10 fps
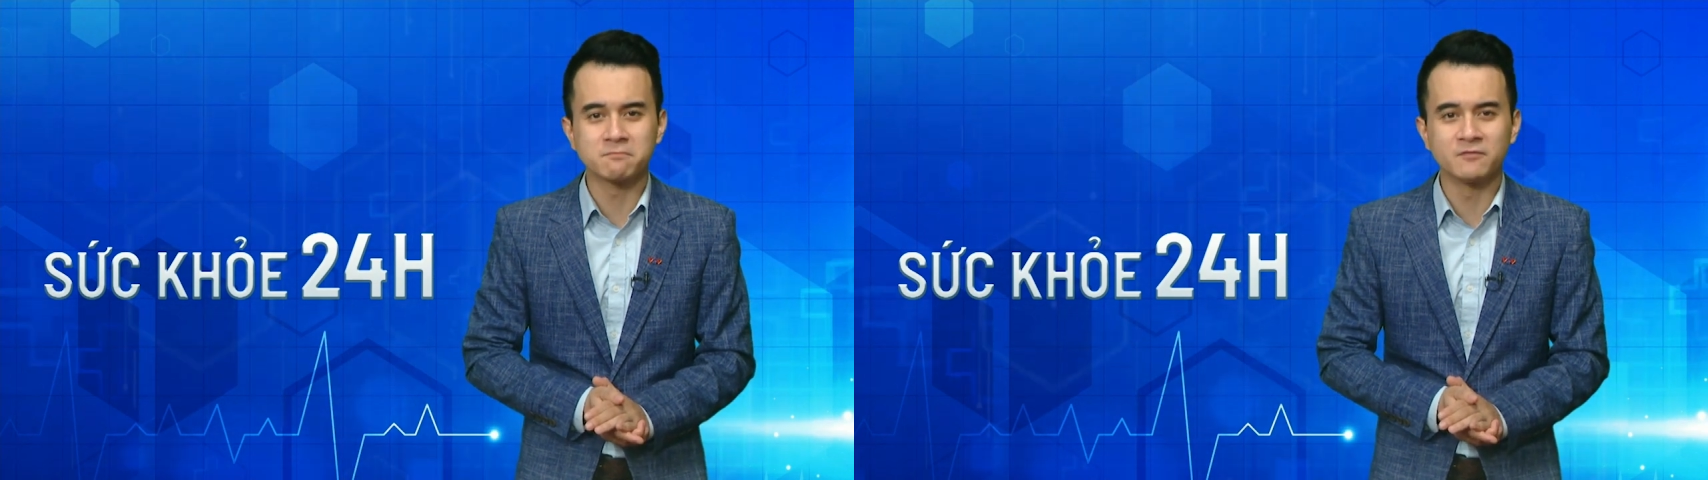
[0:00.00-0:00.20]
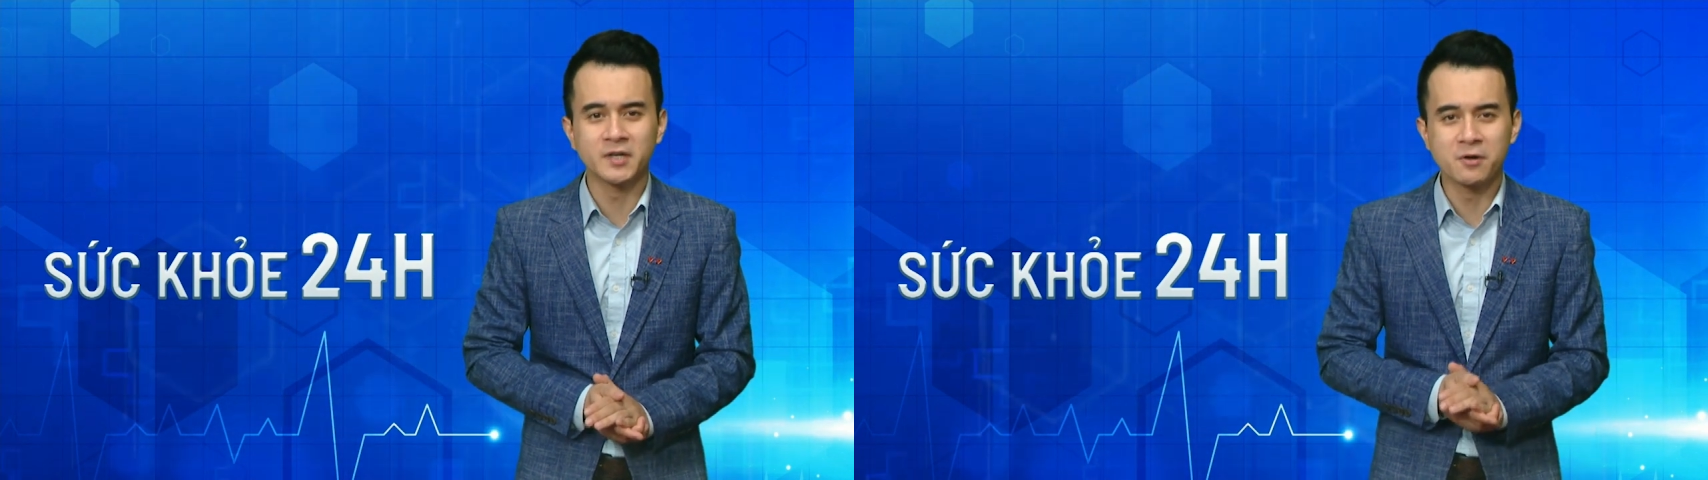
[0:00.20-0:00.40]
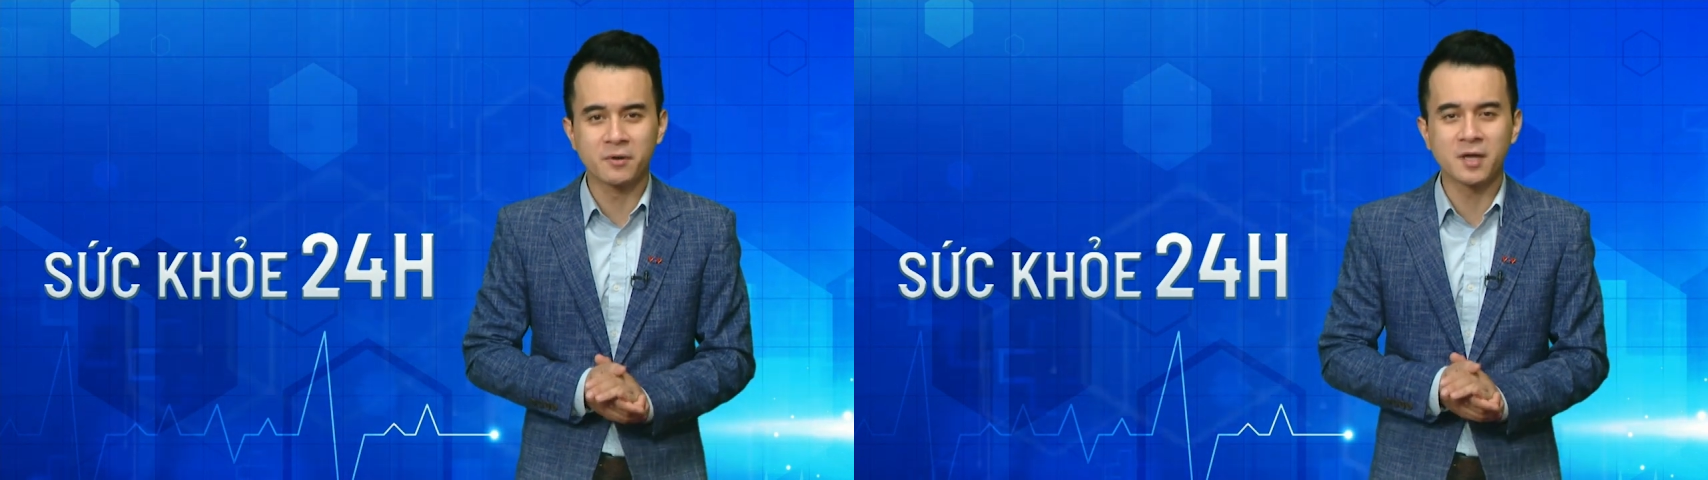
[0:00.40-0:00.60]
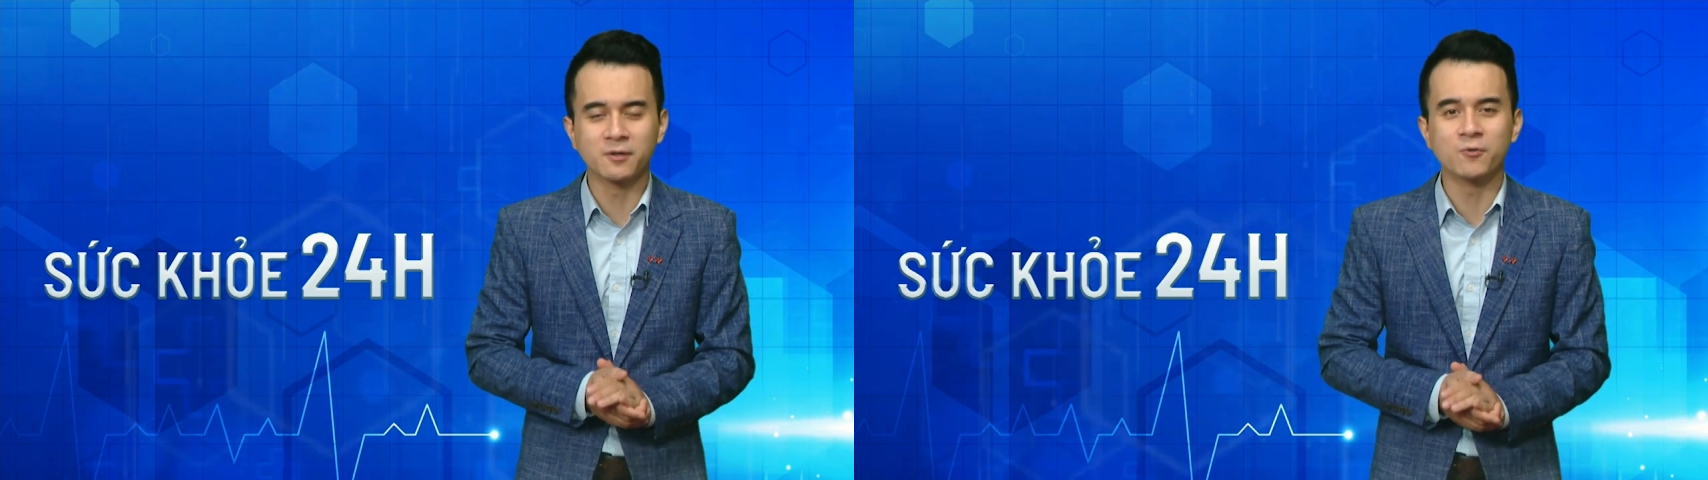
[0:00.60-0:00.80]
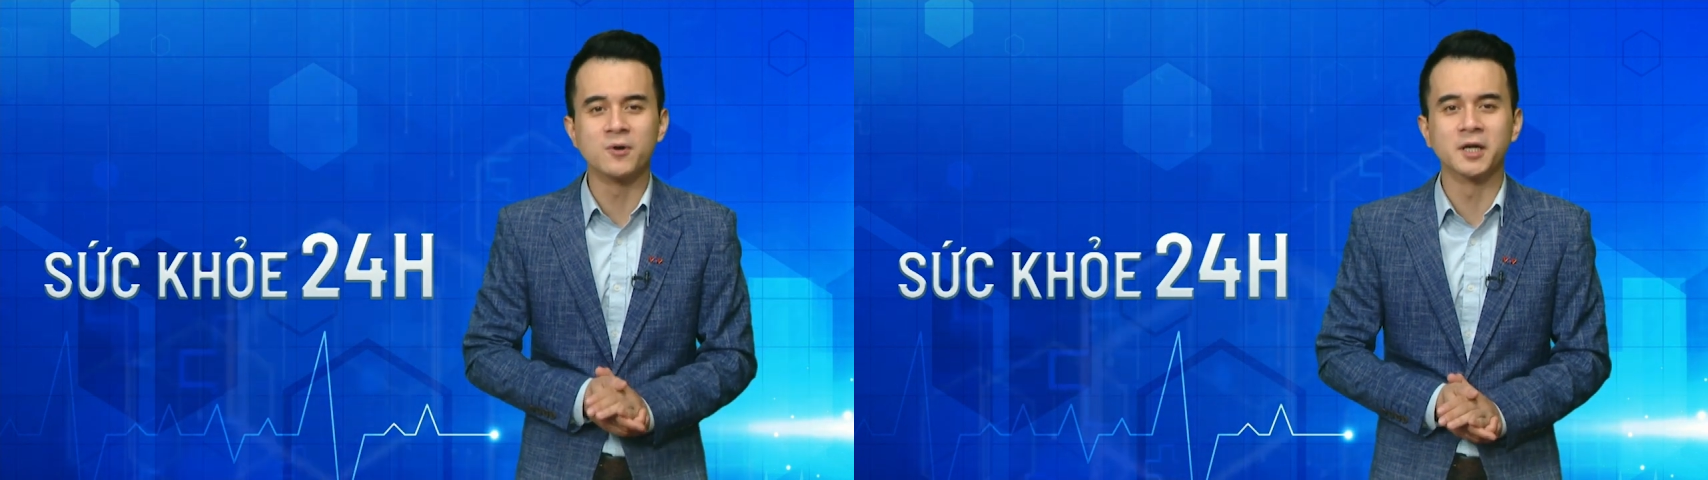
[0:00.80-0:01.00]
với điều kiện
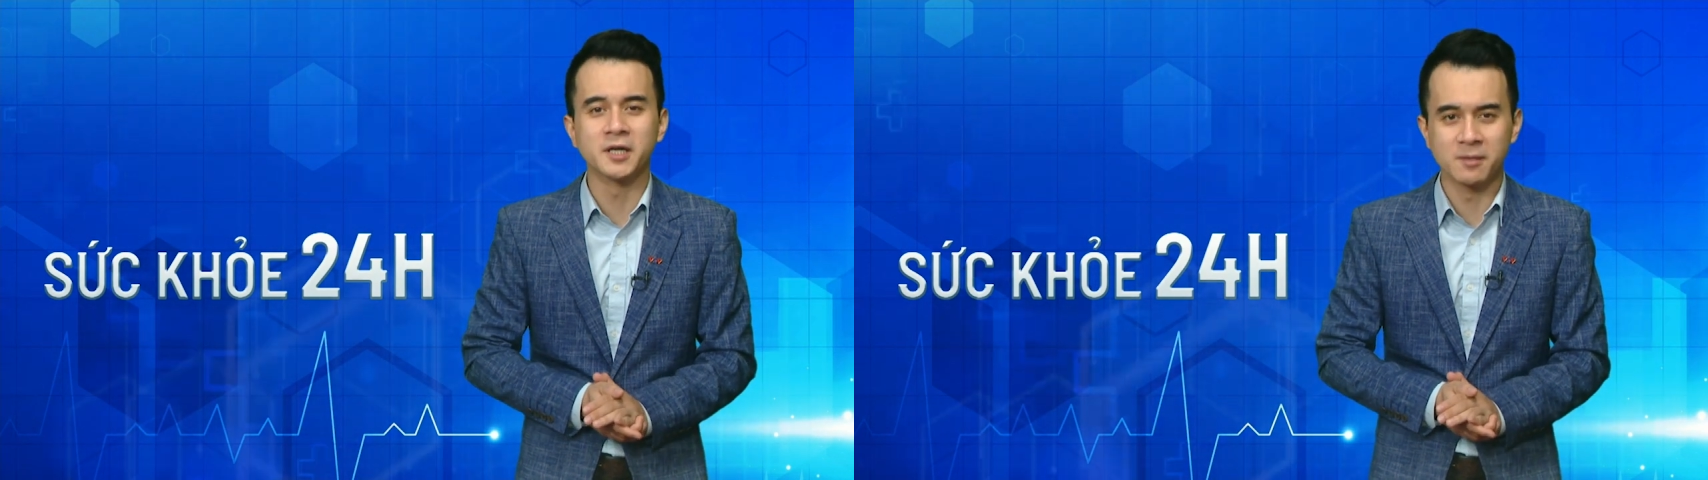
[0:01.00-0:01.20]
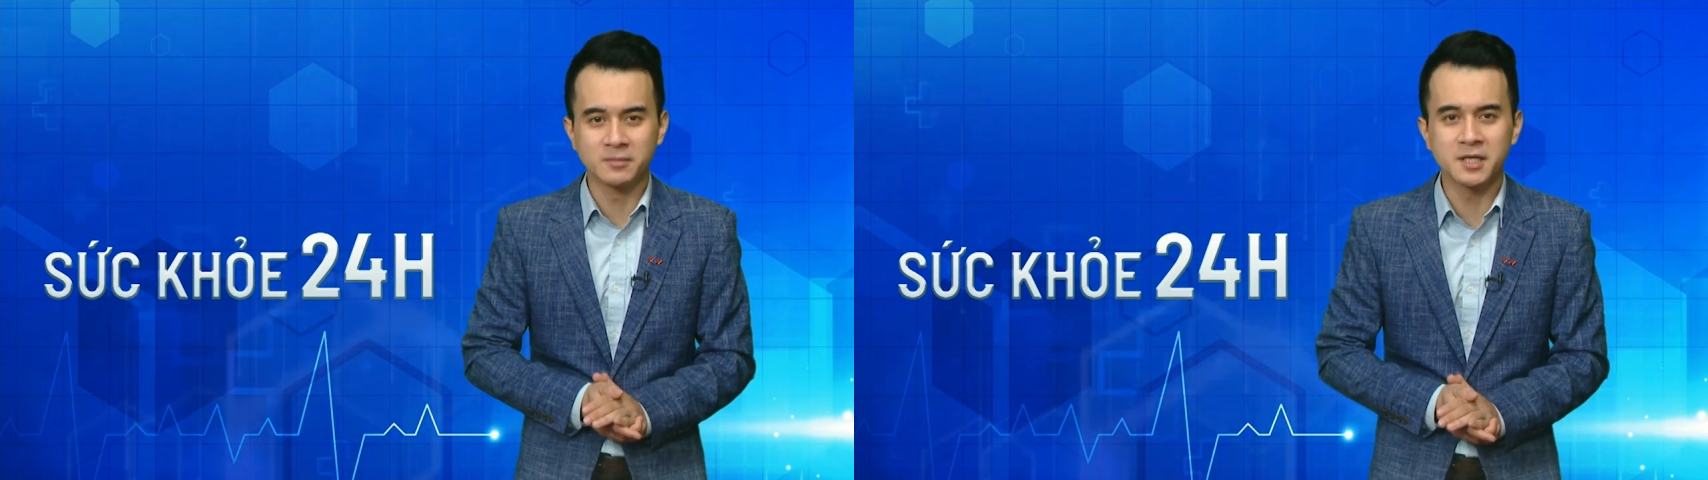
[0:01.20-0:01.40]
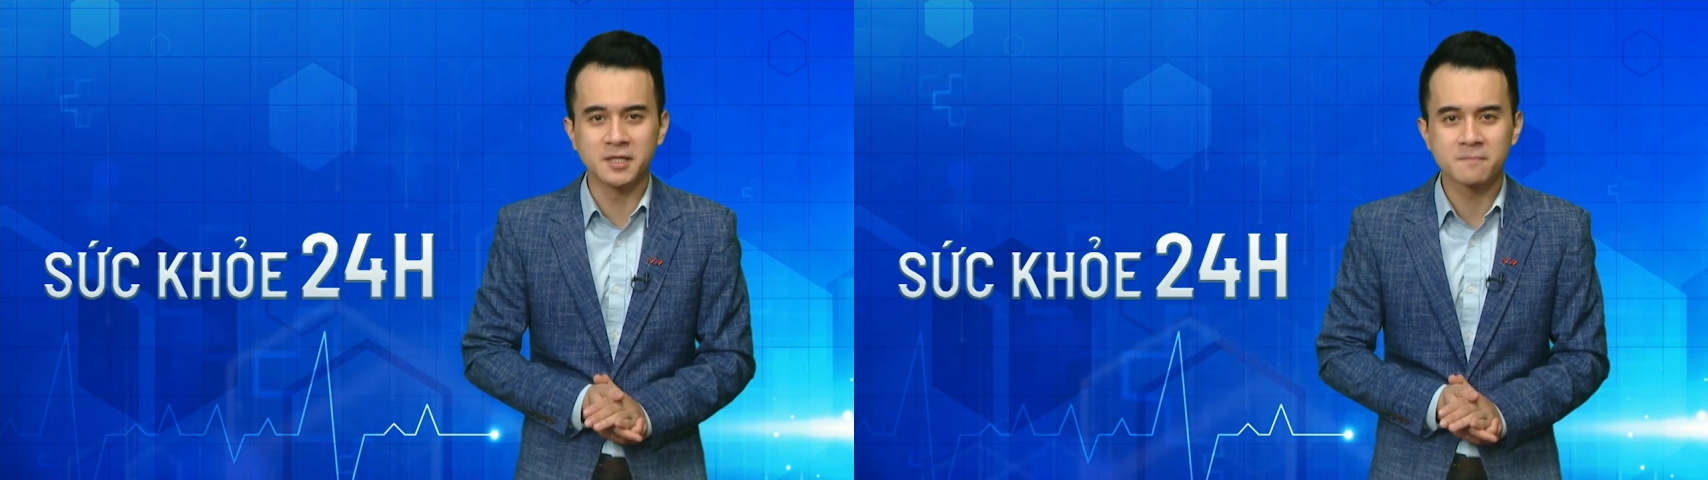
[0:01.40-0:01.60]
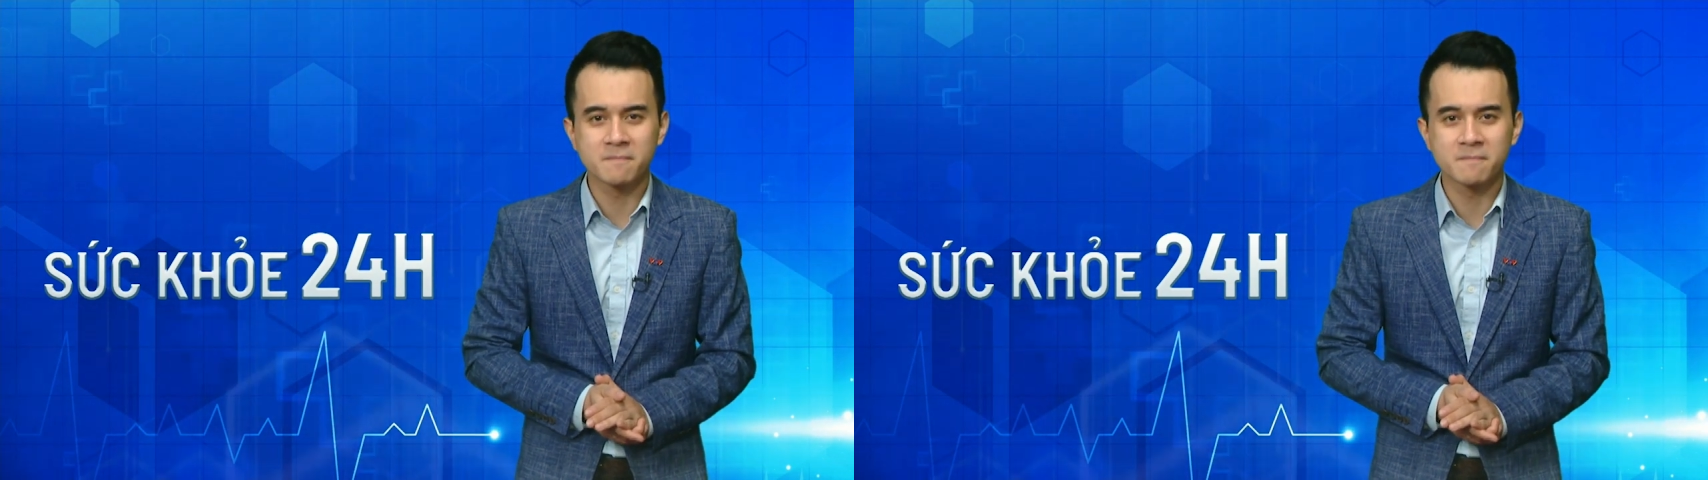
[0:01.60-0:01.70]
của người khiếm thị.